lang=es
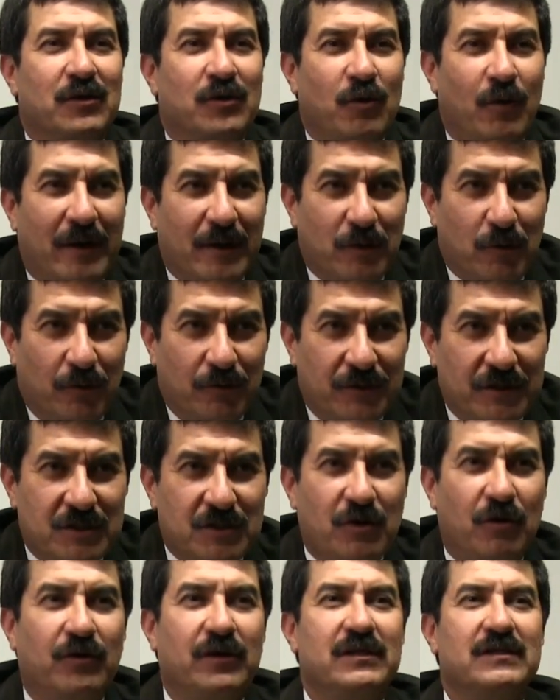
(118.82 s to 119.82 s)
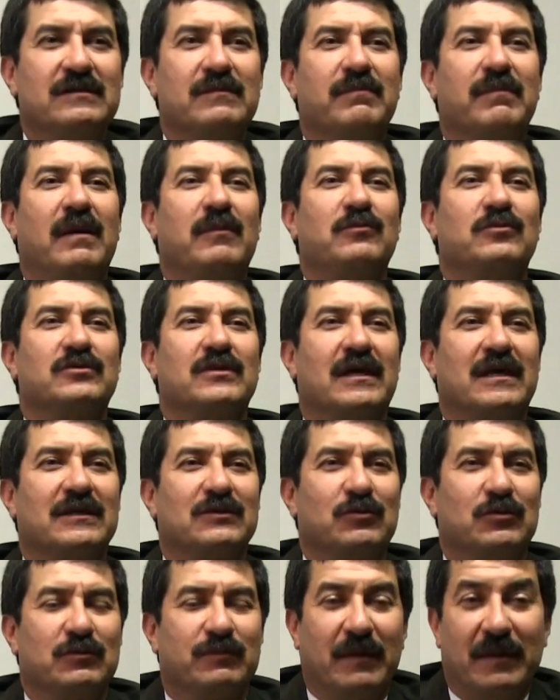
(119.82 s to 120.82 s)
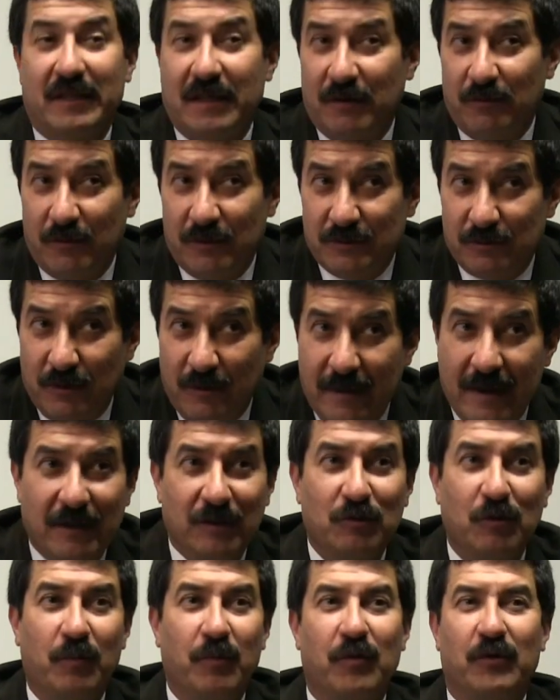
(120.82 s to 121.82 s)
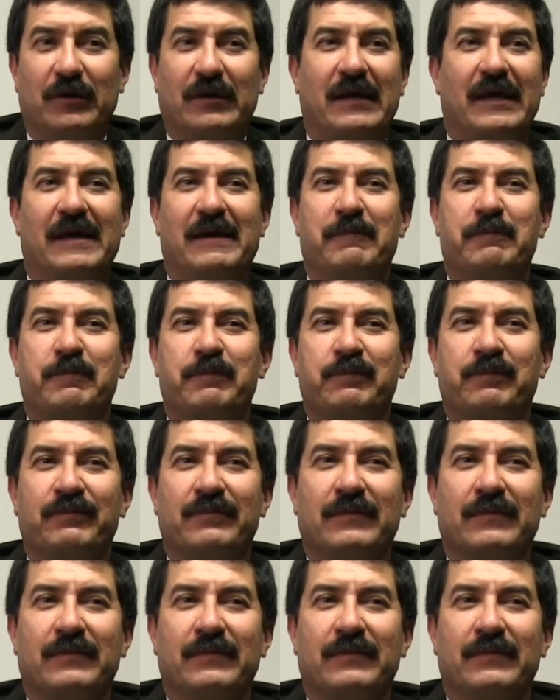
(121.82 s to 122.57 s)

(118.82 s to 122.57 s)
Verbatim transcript: no hay condiciones, vamos a suspender nuestro evento porque